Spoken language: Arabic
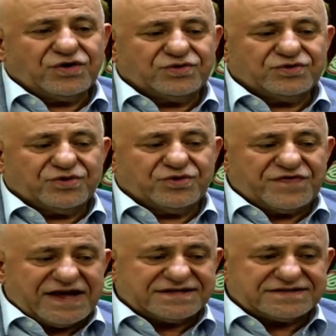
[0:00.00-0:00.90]

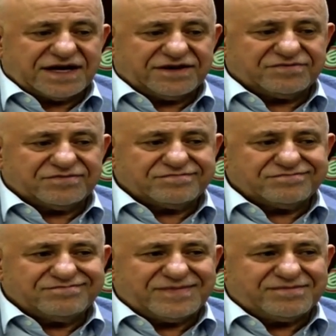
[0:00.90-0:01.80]
والناس صارت
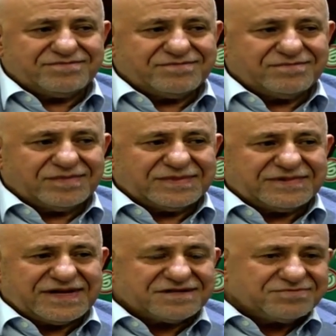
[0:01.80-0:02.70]

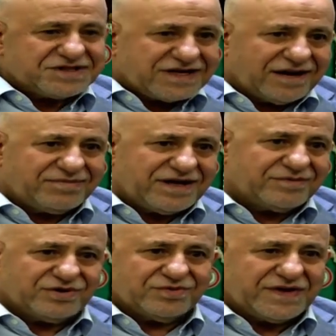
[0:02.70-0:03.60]
الناس مش
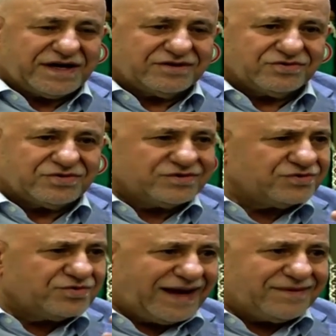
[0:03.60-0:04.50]
اغبياء بلبنان
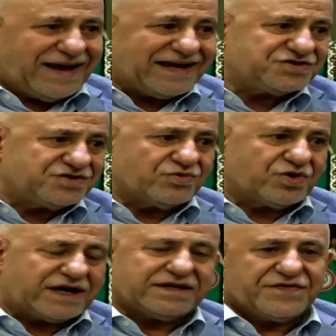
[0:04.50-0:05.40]
وانه ما عادش
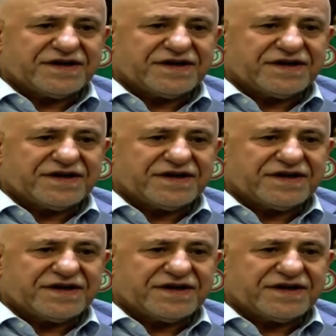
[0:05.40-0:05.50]
تمرق على